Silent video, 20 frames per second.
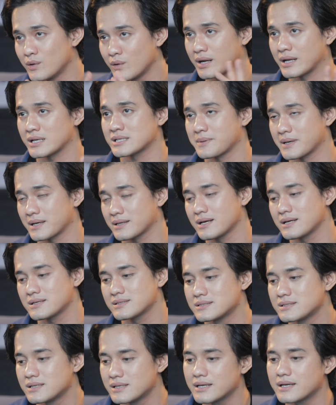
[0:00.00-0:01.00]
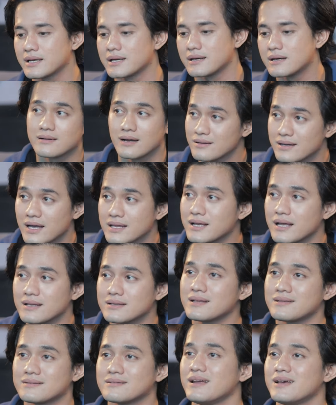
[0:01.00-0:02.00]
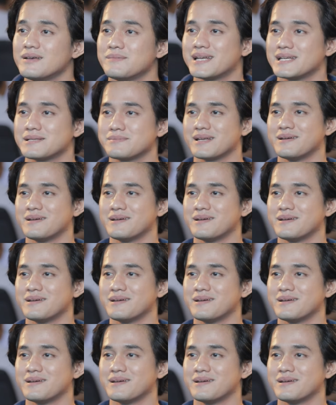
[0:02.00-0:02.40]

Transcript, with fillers: luar ekspektasi jadi kayak kat kat kat